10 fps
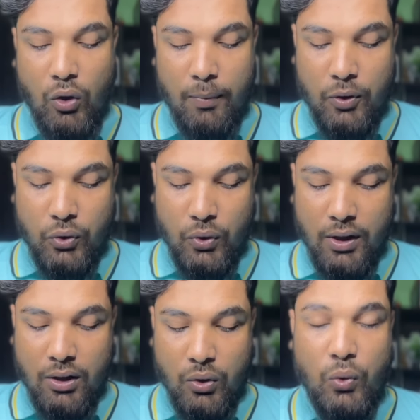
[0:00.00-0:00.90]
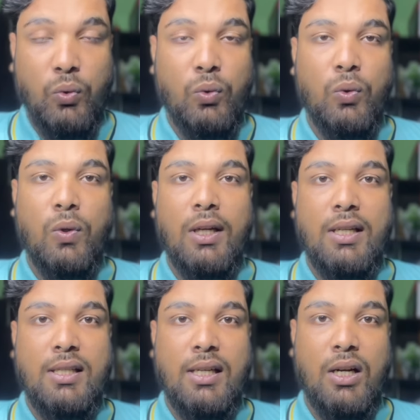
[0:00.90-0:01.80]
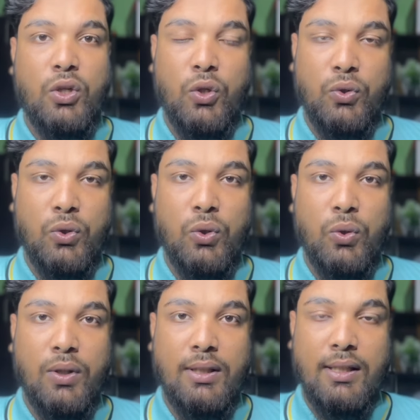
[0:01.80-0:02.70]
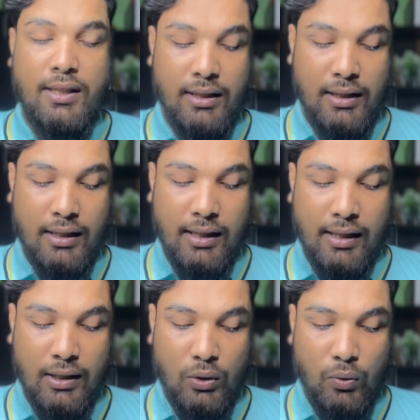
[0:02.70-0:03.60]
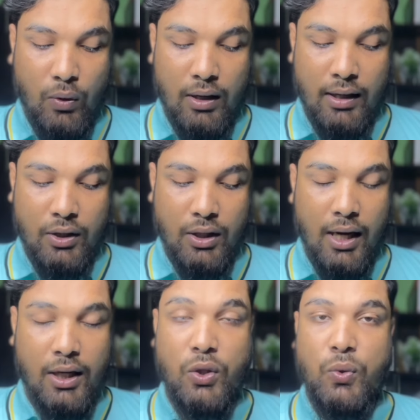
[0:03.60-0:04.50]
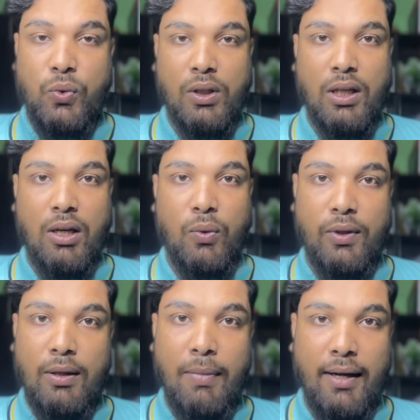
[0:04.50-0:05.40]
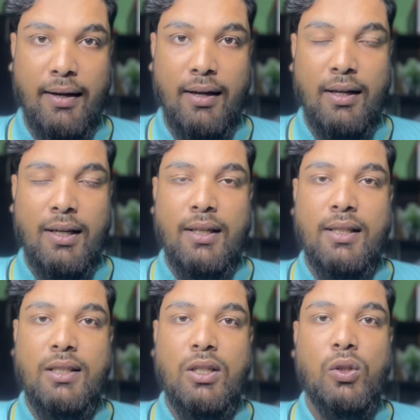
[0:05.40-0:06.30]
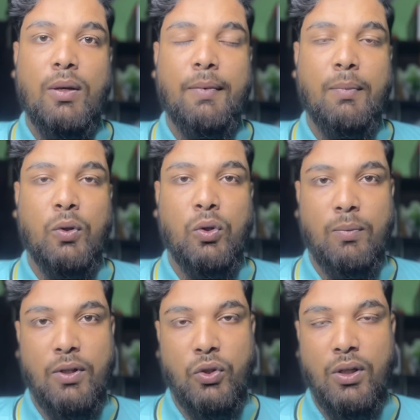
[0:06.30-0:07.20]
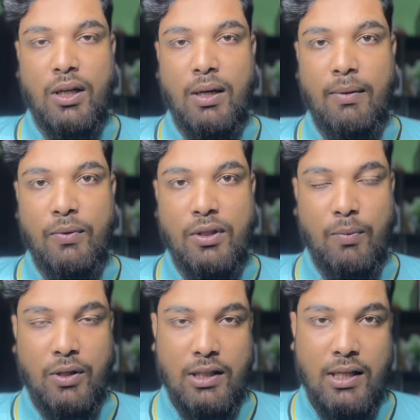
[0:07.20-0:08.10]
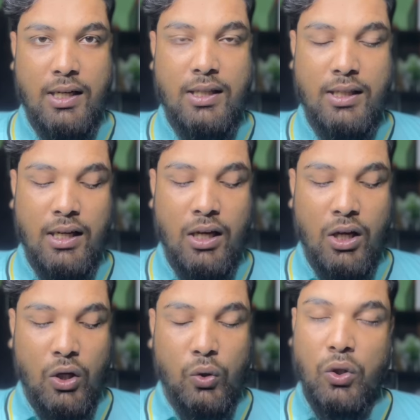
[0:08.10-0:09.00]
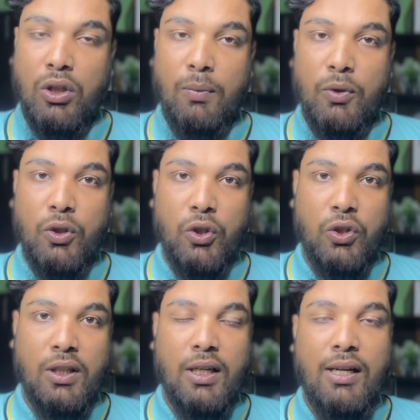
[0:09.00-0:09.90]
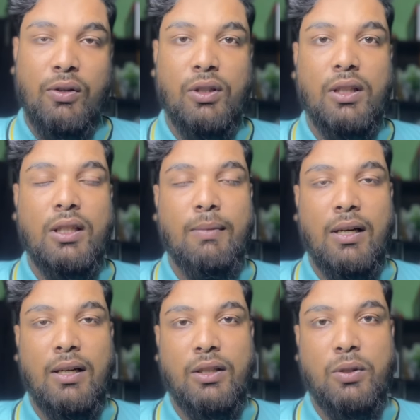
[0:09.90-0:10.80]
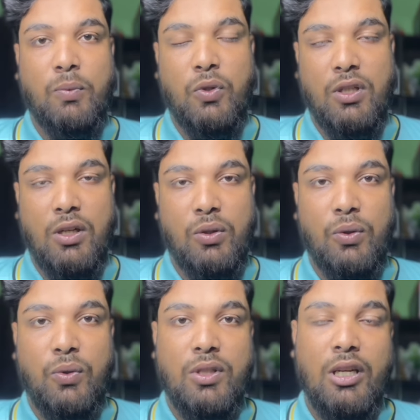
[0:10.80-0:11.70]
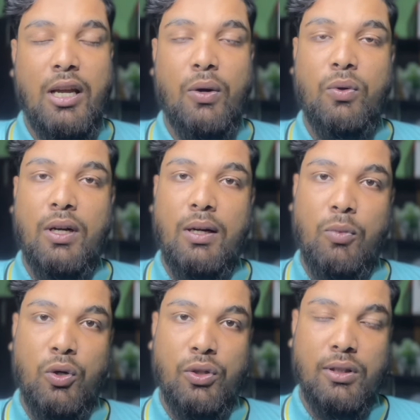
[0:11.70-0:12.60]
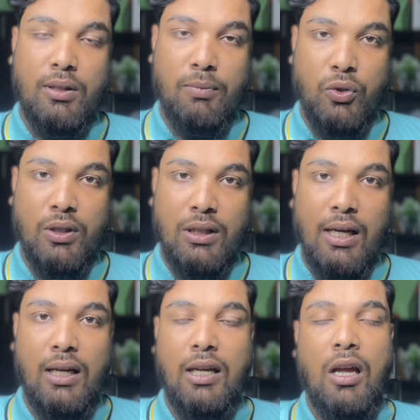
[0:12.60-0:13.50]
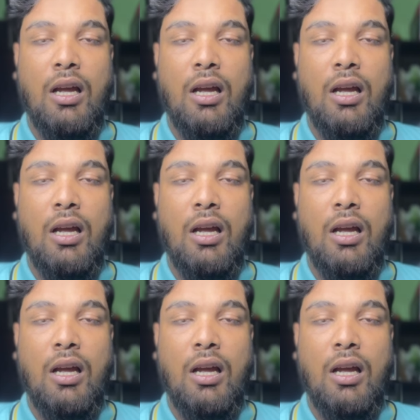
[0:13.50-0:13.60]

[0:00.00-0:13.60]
অবশ্যই নতুন করে যারা সংযুক্ত হতে যাচ্ছেন তাদেরকে কিন্তু অনলাইন একটা সুযোগ দেওয়া হইতে পারে যেহেতু আপনার বর্তমানে সরকার ব্যবস্থাপনা জানেন যে তত্ত্বাবধায়ক সরকারের আওতাধীন বাংলাদেশ পরিচালিত হচ্ছে এখন একটা বরাদ্দের বিষয় থাকে